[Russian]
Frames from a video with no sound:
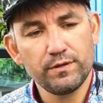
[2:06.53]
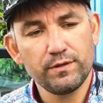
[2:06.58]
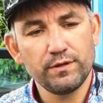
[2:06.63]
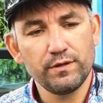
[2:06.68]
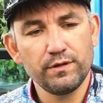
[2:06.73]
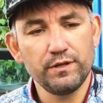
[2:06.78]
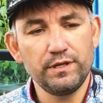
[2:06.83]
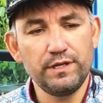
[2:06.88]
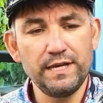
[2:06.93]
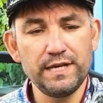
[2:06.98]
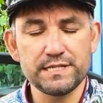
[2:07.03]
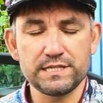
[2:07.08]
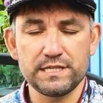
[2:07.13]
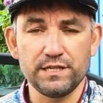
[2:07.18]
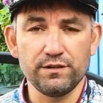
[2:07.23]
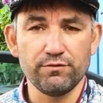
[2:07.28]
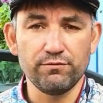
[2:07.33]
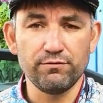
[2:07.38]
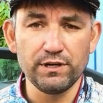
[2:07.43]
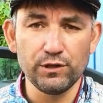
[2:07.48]

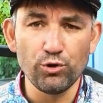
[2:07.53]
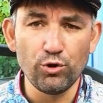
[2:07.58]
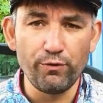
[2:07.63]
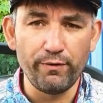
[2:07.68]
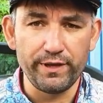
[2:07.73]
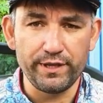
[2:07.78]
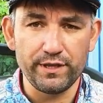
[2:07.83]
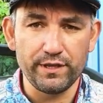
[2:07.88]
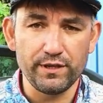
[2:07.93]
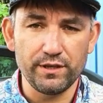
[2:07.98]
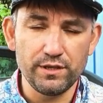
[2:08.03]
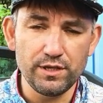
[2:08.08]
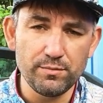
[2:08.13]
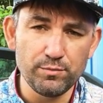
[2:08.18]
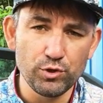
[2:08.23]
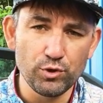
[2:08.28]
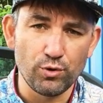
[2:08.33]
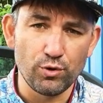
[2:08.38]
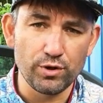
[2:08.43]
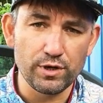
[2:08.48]
если вы ловите
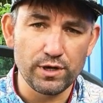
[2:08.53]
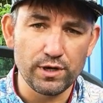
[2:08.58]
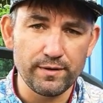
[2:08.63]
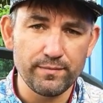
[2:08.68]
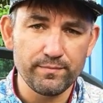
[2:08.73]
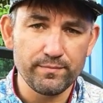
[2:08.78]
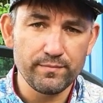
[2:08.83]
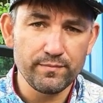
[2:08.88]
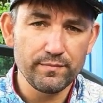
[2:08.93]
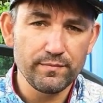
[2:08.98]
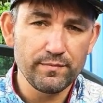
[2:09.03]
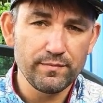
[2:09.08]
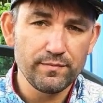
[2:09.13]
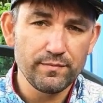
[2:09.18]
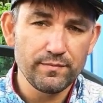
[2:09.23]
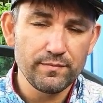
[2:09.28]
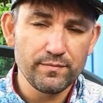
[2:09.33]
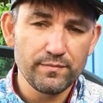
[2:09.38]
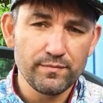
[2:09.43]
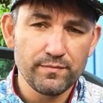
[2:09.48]
немного,
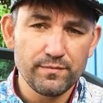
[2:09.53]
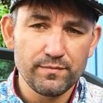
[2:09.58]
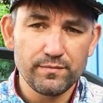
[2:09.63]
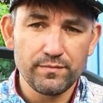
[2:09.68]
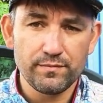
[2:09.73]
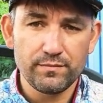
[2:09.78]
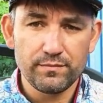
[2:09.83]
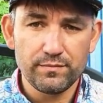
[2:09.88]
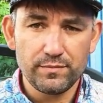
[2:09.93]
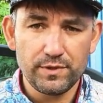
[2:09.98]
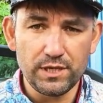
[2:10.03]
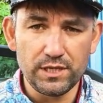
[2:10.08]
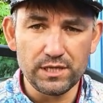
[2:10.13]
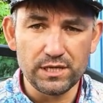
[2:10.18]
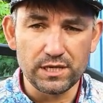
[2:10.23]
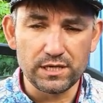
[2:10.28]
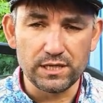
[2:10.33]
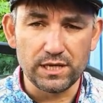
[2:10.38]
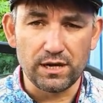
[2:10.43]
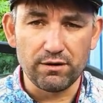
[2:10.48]

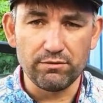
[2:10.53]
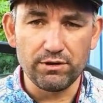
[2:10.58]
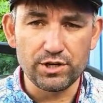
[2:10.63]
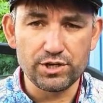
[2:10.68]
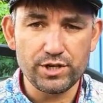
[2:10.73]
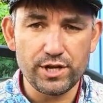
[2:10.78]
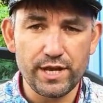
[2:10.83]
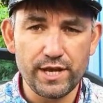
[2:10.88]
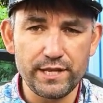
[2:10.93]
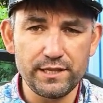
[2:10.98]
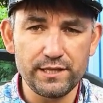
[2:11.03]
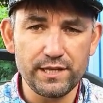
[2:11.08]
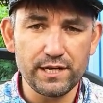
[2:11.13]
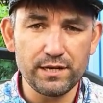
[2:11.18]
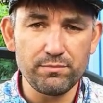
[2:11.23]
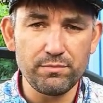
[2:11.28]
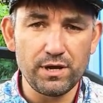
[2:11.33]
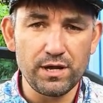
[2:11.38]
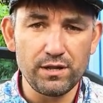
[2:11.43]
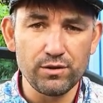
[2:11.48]
иногда выезжаете на
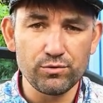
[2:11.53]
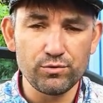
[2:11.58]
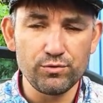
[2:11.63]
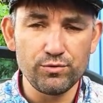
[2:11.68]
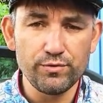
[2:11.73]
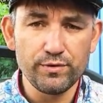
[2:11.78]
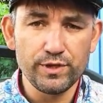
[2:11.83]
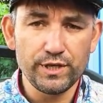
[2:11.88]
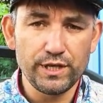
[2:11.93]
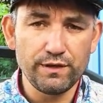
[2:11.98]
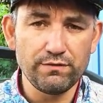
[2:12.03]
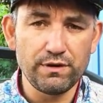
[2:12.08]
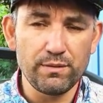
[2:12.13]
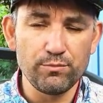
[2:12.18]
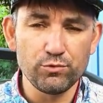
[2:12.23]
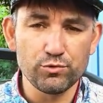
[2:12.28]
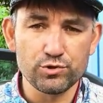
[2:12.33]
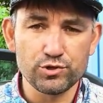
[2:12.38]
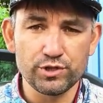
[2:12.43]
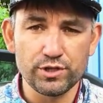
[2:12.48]
рыбалку, и
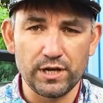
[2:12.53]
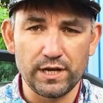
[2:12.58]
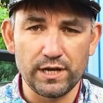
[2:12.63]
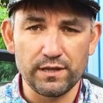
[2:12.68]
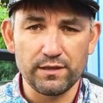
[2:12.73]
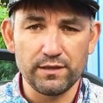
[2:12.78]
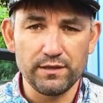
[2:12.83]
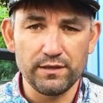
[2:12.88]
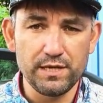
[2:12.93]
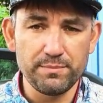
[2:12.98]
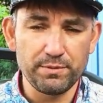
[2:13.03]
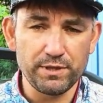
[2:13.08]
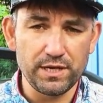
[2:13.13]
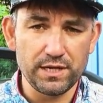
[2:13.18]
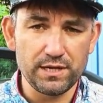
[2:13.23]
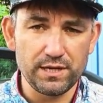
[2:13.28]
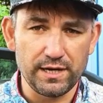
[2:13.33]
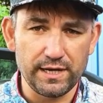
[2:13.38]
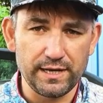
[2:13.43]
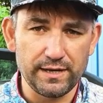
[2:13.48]
вам нужна
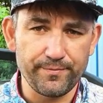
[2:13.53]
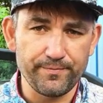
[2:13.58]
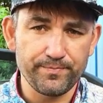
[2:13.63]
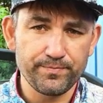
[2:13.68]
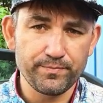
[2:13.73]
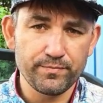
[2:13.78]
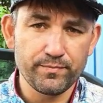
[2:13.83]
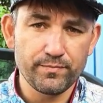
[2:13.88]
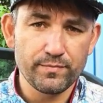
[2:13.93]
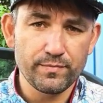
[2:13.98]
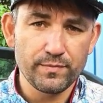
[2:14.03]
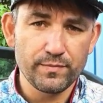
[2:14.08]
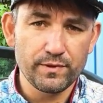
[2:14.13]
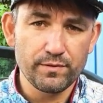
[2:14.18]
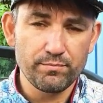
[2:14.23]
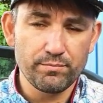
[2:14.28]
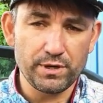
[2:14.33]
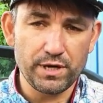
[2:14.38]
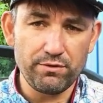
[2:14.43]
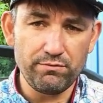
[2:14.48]
неплохая
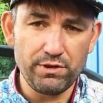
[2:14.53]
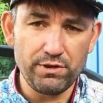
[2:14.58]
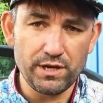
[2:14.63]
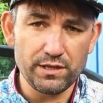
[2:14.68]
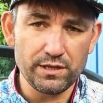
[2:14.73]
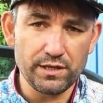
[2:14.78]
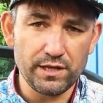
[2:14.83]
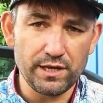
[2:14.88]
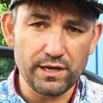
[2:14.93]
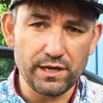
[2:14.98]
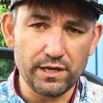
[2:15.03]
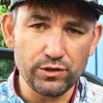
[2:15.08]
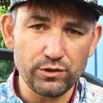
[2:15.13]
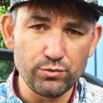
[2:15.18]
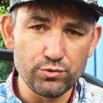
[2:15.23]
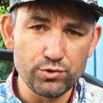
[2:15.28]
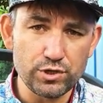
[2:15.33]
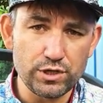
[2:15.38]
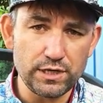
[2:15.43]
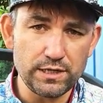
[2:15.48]
проверенная
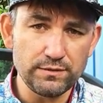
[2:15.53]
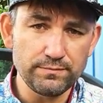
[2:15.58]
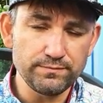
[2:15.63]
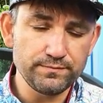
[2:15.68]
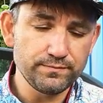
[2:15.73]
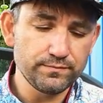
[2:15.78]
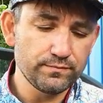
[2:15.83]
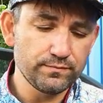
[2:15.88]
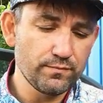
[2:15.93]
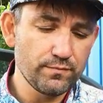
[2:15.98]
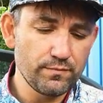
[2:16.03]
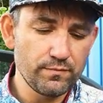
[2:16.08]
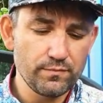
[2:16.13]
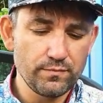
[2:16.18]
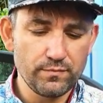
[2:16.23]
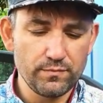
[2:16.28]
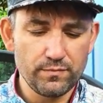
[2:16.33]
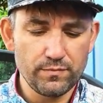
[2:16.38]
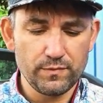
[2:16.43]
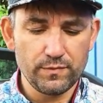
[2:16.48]
катушка,
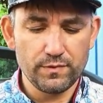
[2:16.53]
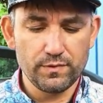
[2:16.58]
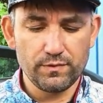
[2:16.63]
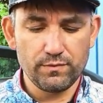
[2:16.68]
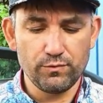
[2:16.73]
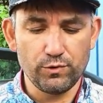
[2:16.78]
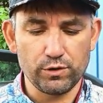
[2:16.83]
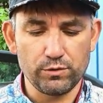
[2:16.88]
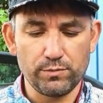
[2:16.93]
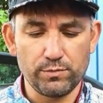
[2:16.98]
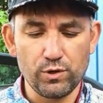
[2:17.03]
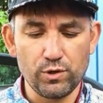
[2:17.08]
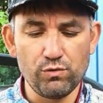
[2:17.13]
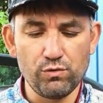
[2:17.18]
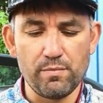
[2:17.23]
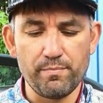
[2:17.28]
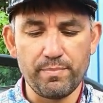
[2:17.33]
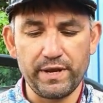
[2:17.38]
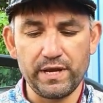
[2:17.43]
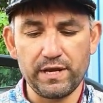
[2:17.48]
вот, могу
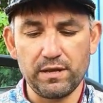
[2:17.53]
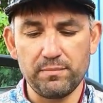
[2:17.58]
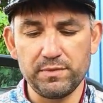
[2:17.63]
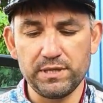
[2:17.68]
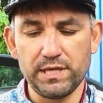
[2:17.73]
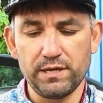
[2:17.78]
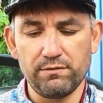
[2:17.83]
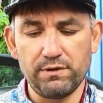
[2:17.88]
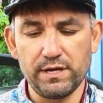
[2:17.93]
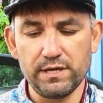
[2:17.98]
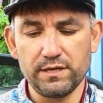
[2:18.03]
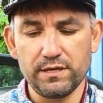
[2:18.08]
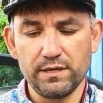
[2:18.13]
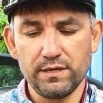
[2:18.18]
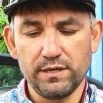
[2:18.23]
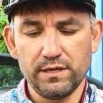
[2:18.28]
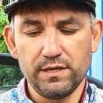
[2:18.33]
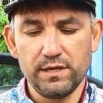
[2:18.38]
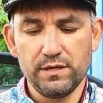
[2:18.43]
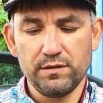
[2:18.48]
вам порекомендовать
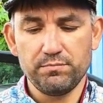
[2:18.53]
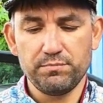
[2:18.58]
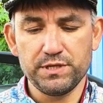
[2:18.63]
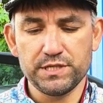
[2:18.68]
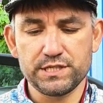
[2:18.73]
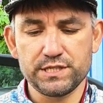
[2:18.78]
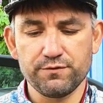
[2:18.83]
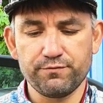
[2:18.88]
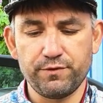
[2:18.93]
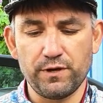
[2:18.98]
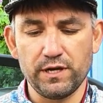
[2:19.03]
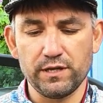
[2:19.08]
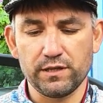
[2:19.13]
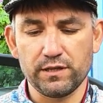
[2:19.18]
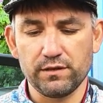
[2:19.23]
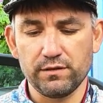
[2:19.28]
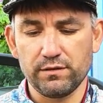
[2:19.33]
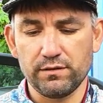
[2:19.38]
Писефан,